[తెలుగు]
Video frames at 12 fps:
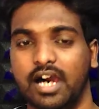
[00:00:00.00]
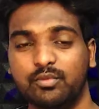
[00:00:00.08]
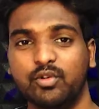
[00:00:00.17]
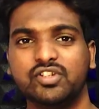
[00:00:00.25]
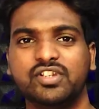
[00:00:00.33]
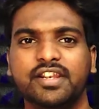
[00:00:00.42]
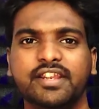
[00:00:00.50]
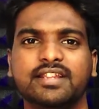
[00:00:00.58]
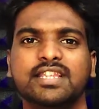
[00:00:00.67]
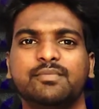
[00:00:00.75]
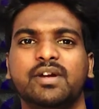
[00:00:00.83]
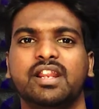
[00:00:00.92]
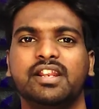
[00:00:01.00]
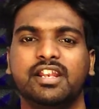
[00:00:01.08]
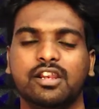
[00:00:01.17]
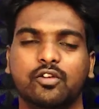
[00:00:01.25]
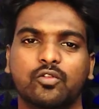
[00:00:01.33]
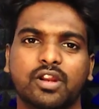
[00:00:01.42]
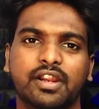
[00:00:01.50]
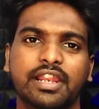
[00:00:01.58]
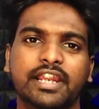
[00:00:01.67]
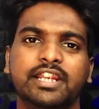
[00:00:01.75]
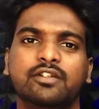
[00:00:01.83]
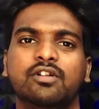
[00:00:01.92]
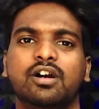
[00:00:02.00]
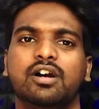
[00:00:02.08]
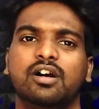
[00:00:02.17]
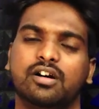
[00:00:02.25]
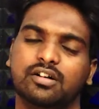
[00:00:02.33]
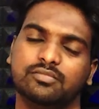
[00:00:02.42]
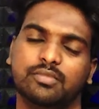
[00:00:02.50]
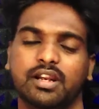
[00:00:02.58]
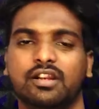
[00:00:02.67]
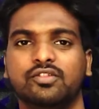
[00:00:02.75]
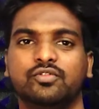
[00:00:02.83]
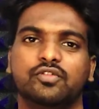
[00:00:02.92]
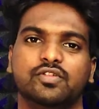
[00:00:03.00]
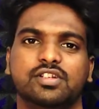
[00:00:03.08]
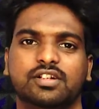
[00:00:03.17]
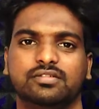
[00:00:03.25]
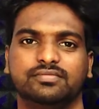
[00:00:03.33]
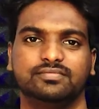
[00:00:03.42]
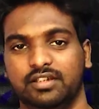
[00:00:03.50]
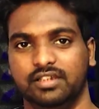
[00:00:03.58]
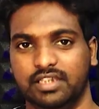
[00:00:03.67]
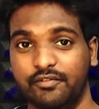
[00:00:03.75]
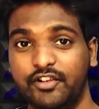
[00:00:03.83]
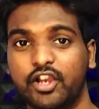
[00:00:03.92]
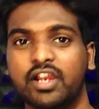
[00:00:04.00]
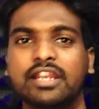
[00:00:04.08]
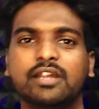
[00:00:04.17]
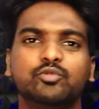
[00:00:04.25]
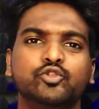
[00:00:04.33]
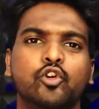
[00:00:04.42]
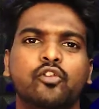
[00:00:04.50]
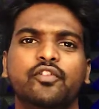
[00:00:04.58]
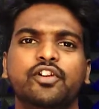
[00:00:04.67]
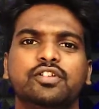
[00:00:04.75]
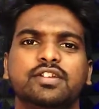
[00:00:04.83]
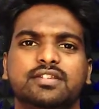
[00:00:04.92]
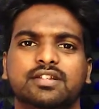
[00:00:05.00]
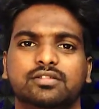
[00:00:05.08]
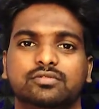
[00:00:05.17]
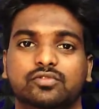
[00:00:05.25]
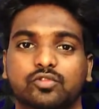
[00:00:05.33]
ఆల్మోస్ట్ ఇండియన్ సినిమాలన్నింటినీ కూడా నెగిటివ్గా మాట్లాడుతూనే వచ్చాడు ఈ వీడియో కంటే ముందు ఒక వీడియో చేశాడు